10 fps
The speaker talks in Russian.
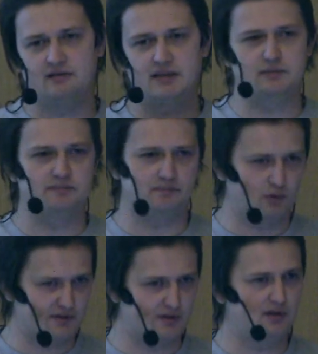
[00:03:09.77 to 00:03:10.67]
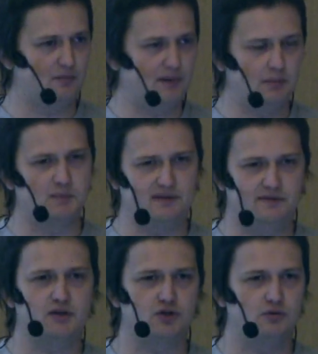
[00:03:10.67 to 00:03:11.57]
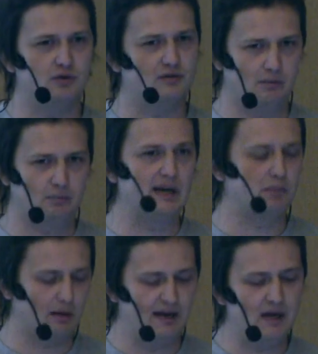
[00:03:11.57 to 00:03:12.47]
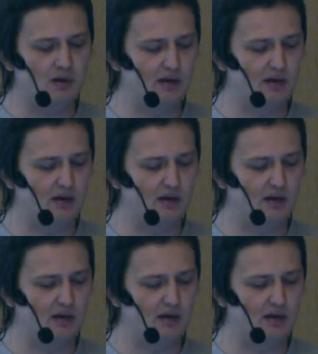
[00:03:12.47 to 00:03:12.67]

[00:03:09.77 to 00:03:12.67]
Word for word: Давайте просто примем за факт, что там были проблемы,